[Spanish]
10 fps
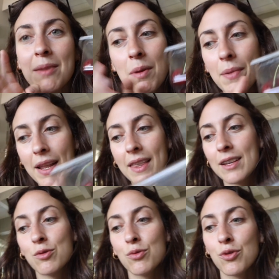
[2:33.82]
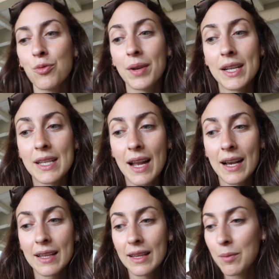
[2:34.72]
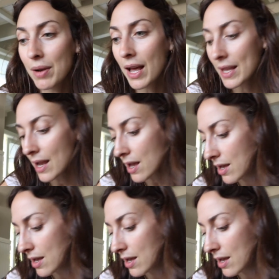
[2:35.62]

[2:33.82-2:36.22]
me parece un súper snack de playa.